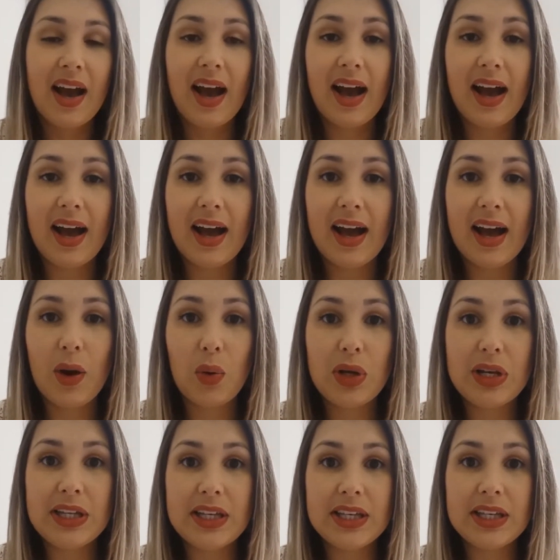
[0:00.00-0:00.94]
a,
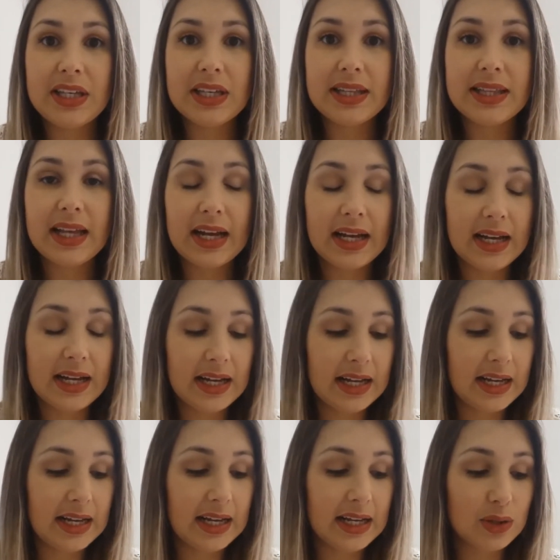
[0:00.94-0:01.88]
o link
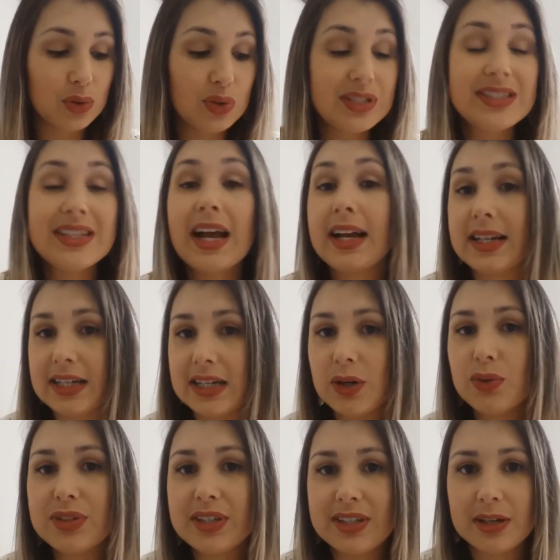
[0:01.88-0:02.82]
da, do
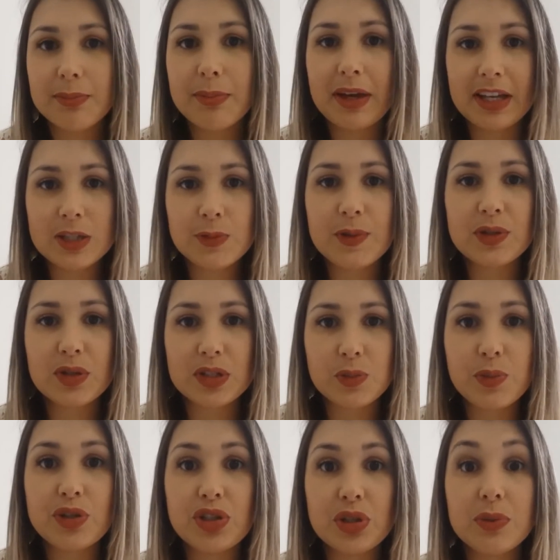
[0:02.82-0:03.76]
Instagram, onde também as
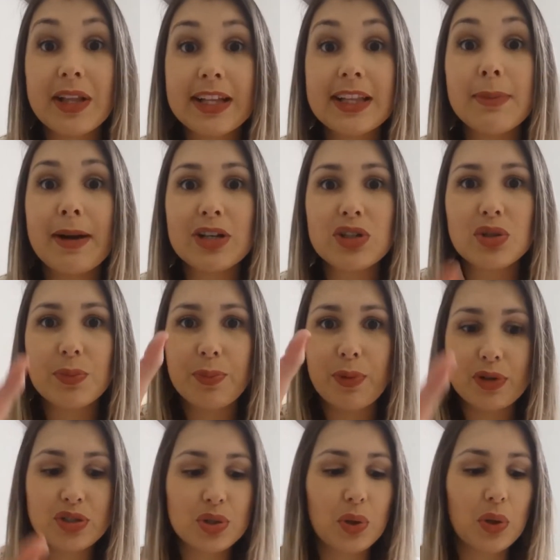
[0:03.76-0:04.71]
pessoas podiam lá debaixo do
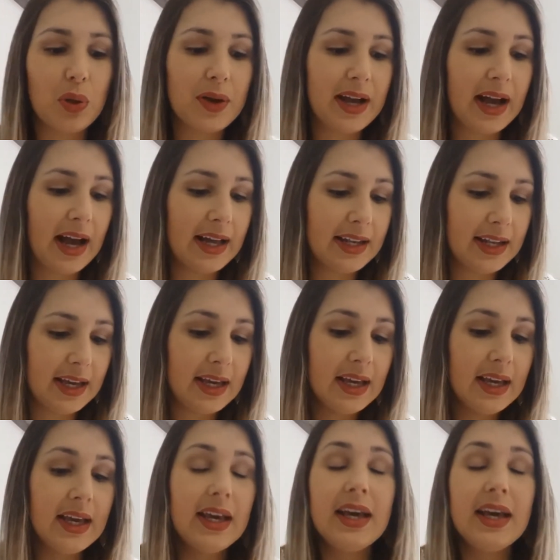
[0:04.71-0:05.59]
post colocar, né?